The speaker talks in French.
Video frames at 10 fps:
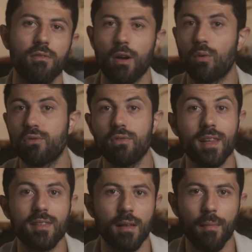va
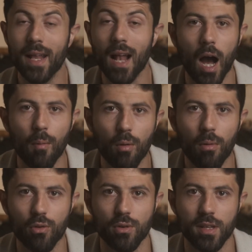consulter ses mails à un
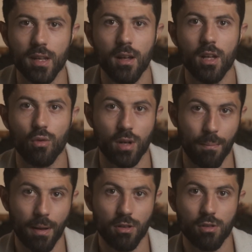moment donné, donc les
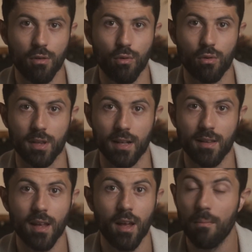personnes que vous
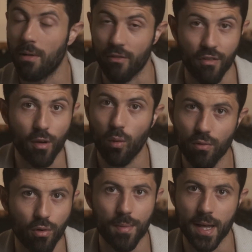contactez bah, verront
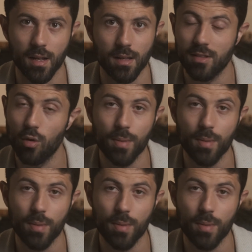vos mails, c'est